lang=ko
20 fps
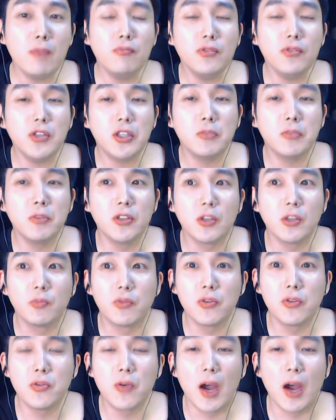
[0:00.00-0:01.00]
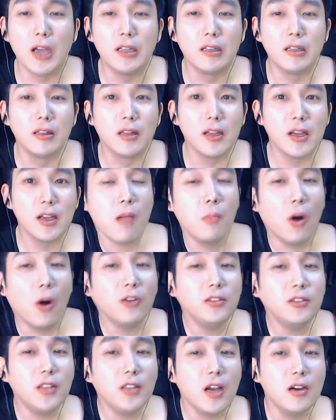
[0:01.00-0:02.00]
붙이면 제 블로그 아이디인데
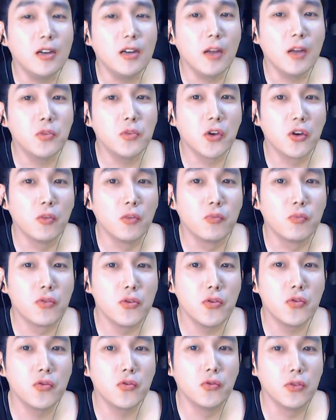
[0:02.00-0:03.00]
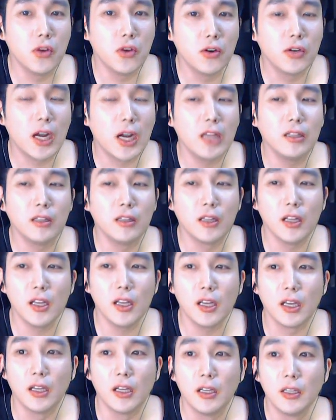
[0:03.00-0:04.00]
먹스타그램처럼 블로그 운영을
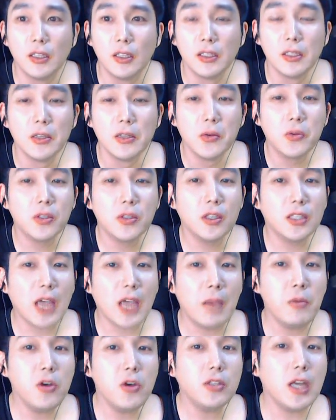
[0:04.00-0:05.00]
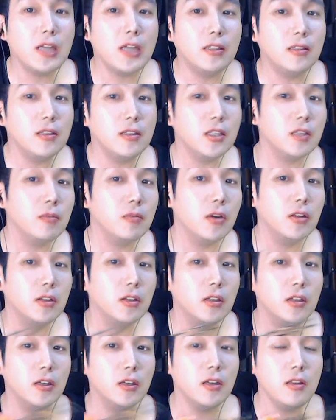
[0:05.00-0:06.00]
하는데 혹시나 참여자
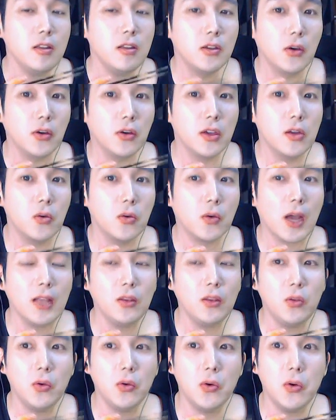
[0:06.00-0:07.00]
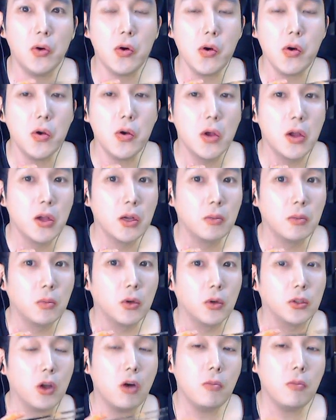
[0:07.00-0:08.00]
있으시면은 여기로 카톡
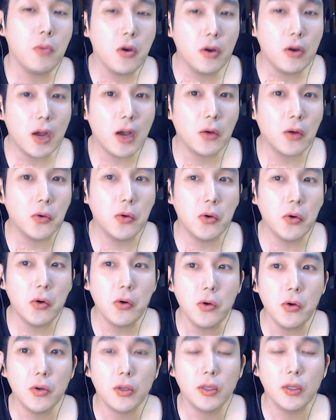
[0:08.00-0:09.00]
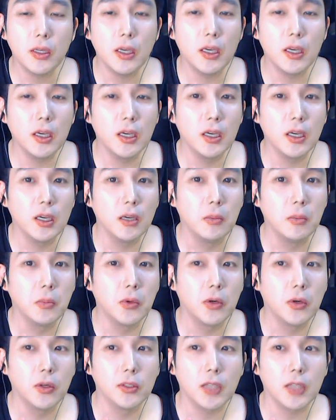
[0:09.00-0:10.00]
뭐 성별하고 예
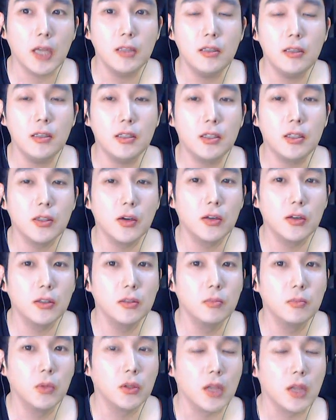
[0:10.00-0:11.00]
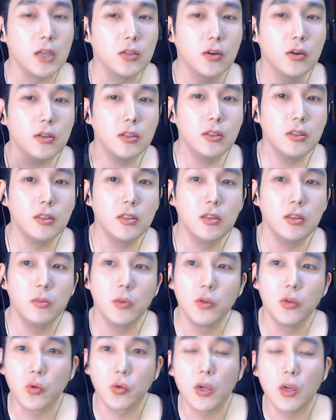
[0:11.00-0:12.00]
뭐 사는 지역은 뭐
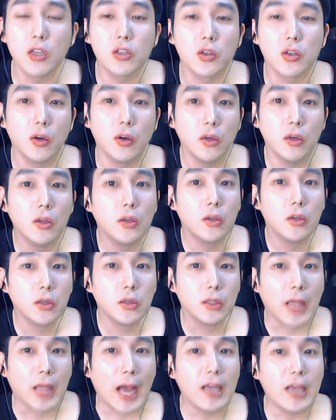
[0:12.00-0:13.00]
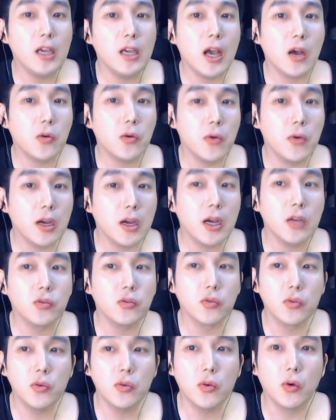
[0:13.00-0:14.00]
대전이면 좋겠죠. 나이하고
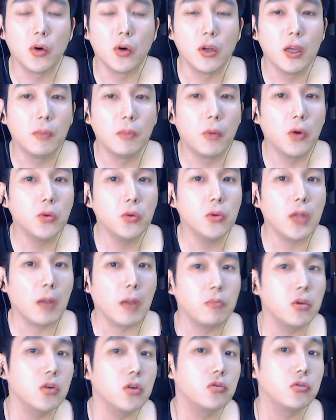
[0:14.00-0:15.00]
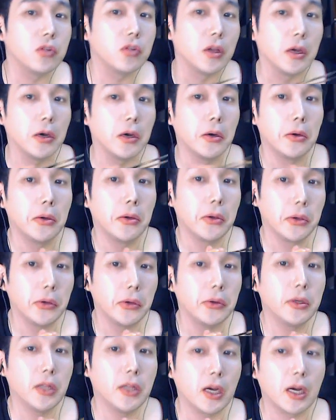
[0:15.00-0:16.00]
해가지고 예 번호 남겨주세요.
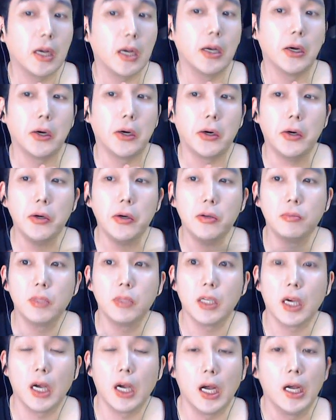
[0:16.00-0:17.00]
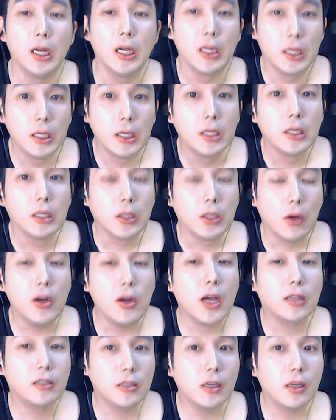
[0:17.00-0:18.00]
여기다가요. 그럼 제가
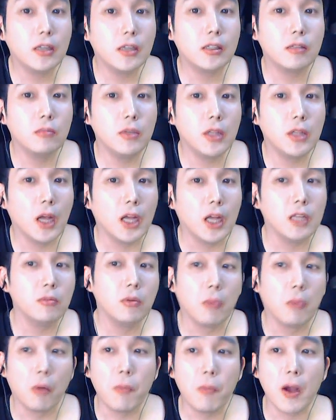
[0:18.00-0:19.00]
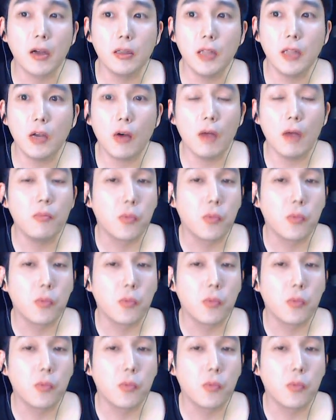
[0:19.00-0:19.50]
연락드리겠습니다. 아니면 먹방 끝나고 한번